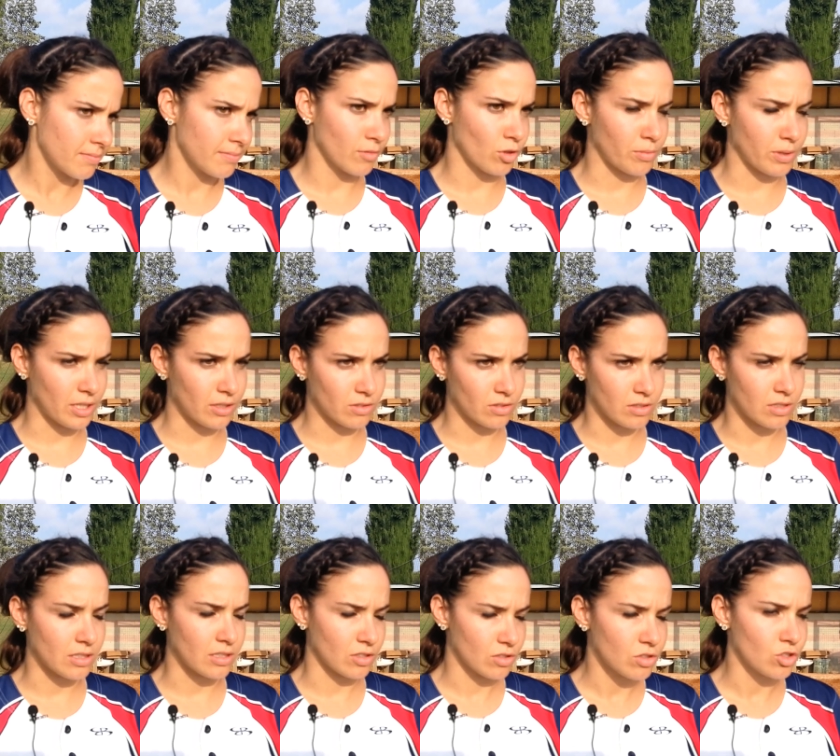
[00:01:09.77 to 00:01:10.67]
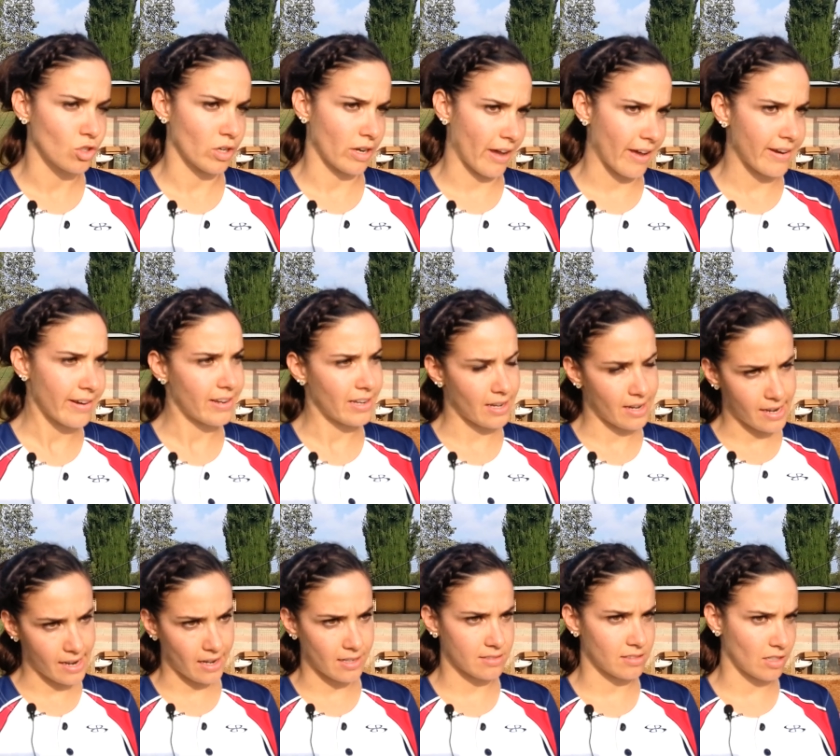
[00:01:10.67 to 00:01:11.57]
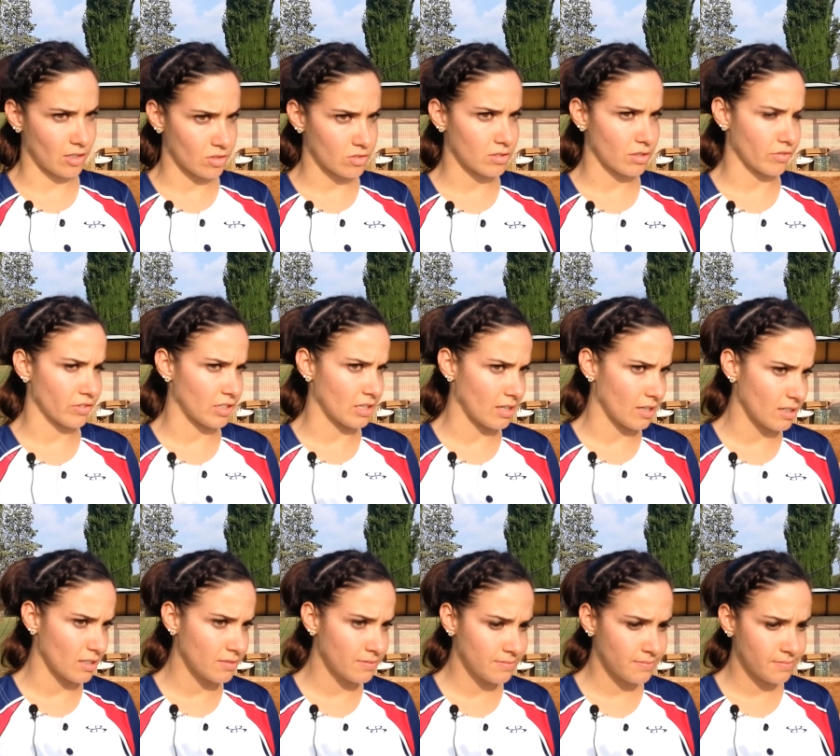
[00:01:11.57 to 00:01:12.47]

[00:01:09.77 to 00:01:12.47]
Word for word: momento di giocare in casa la nostra finale.